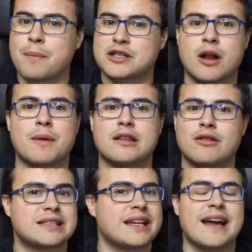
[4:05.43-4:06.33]
mapa solo
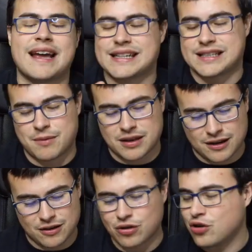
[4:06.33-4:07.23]
apareció una estrella, está
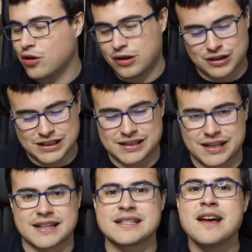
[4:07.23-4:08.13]
mintiendo, no hizo tres
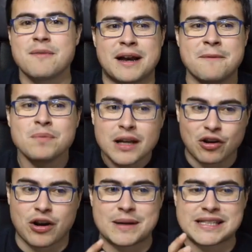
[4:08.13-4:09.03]
estrellas, ¿vale?
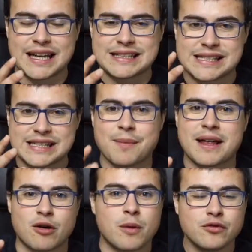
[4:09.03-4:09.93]
Lo que pasa es que el
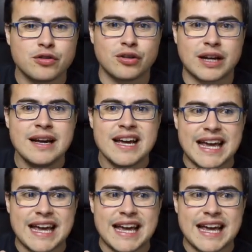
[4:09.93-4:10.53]
sistema, cómo funciona,